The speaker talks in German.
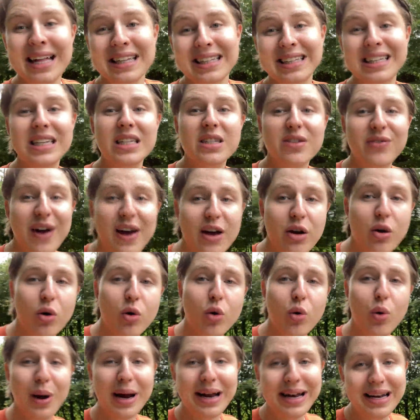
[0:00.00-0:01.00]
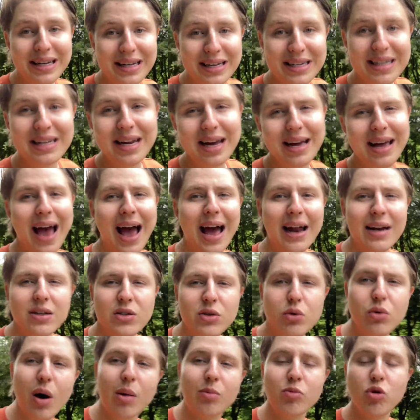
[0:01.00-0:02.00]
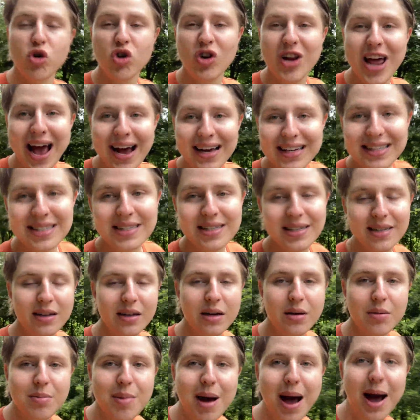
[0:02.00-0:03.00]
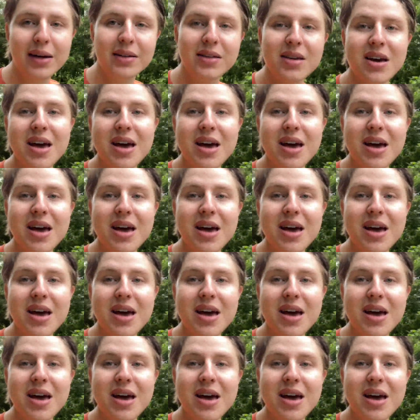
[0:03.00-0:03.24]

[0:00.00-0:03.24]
Die zwei Konkurrenten, die da gerade so am stärksten sind an dem Markt,